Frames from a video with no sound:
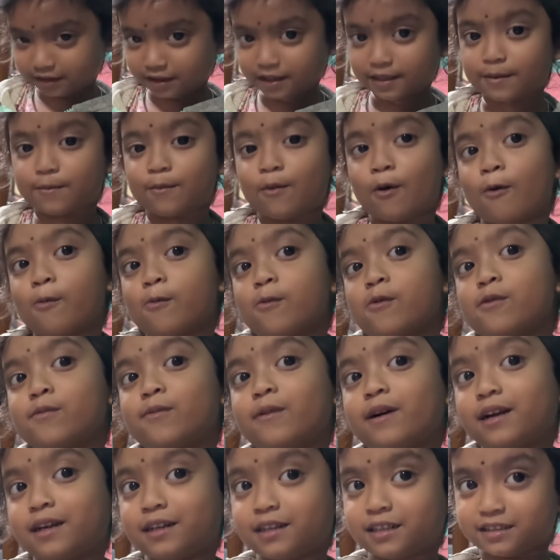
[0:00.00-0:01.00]
আজকে মোমো
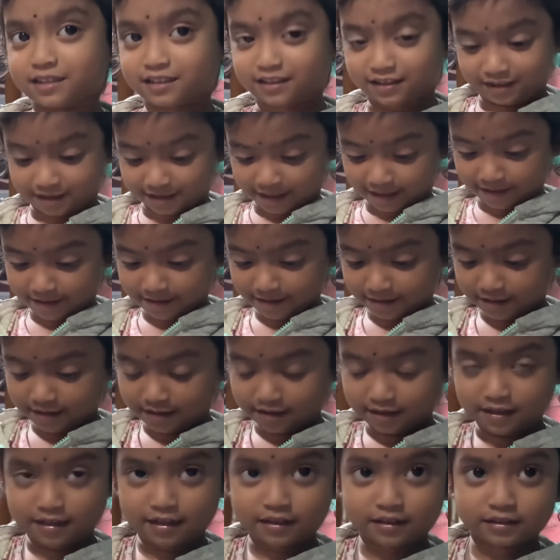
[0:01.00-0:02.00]
বানাচ্ছি ভালো
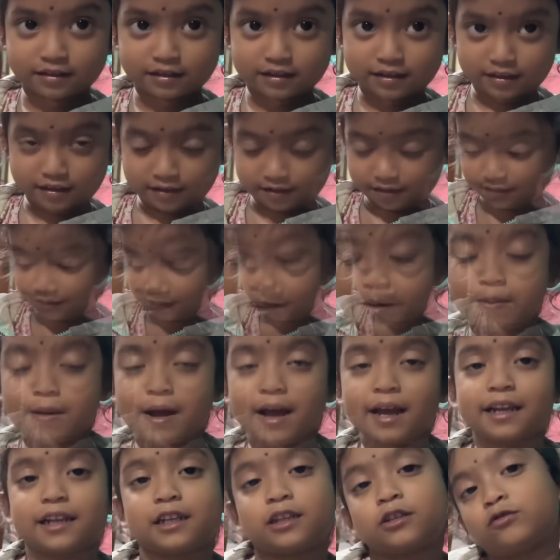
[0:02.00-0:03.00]
করে বলো আমার
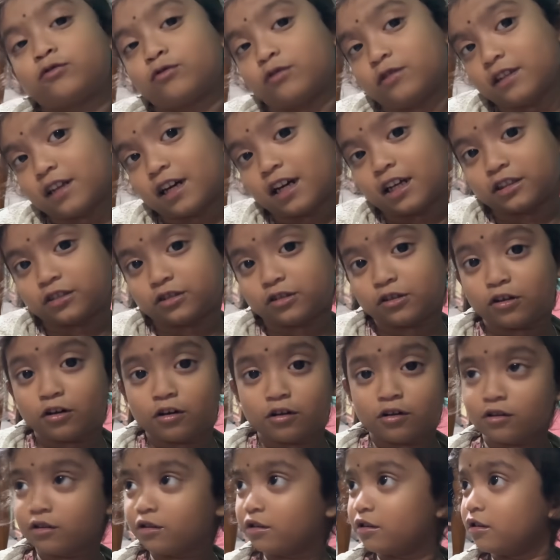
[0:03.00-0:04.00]
বাড়িতে চলে আসো
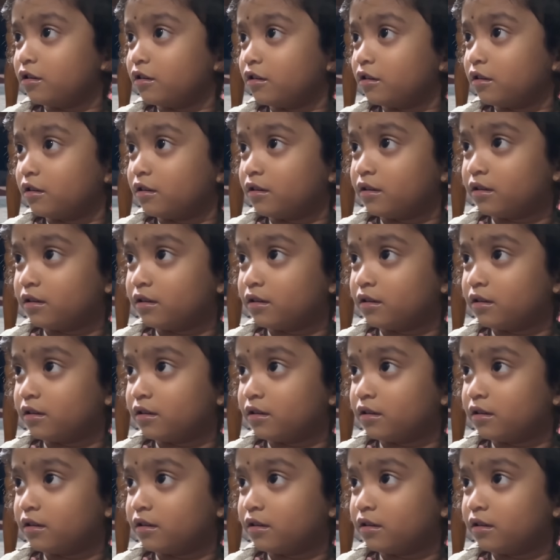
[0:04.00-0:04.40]
ঠিক আছে